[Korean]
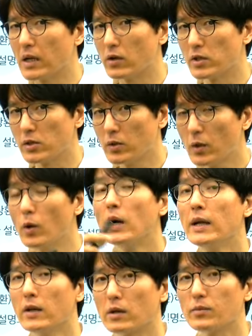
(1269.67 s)
것인지도
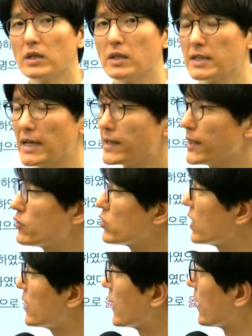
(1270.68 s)
여러분들 디자인해
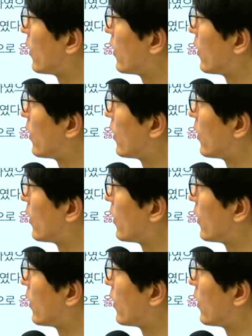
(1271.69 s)
주셔야 되는